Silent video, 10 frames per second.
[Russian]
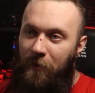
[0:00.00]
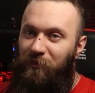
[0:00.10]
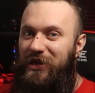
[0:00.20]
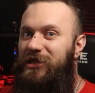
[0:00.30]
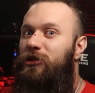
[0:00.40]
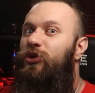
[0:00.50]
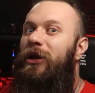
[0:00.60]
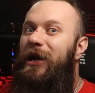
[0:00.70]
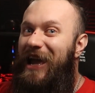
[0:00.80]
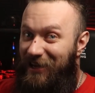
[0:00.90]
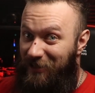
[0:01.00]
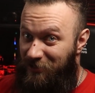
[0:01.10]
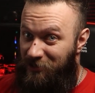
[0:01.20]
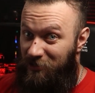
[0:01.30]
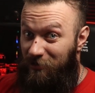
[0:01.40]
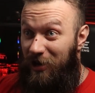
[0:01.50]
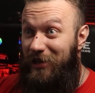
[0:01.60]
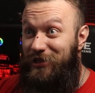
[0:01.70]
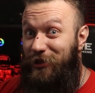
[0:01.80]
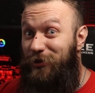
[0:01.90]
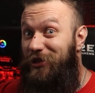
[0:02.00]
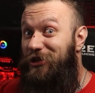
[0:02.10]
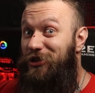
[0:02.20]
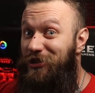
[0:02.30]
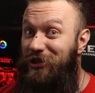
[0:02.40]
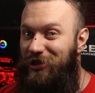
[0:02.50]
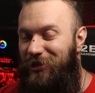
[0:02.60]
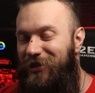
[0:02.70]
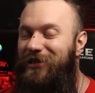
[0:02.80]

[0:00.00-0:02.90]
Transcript: Есть, которые RRC, а есть, которые даже ниже.